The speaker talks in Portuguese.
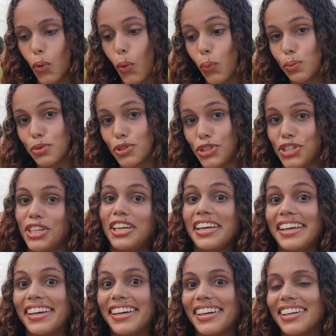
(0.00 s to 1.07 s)
um
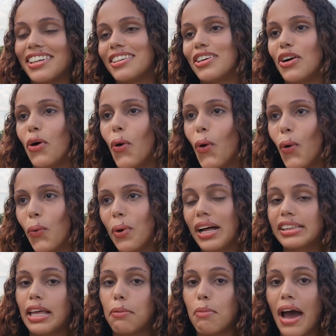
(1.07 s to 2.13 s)
dia ou
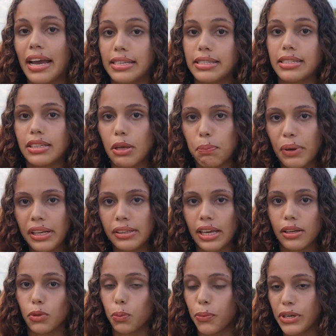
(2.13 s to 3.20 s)
até mais,
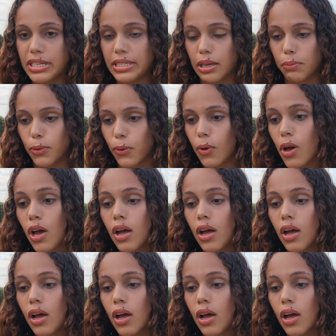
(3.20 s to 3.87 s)
dependendo. Por exemplo,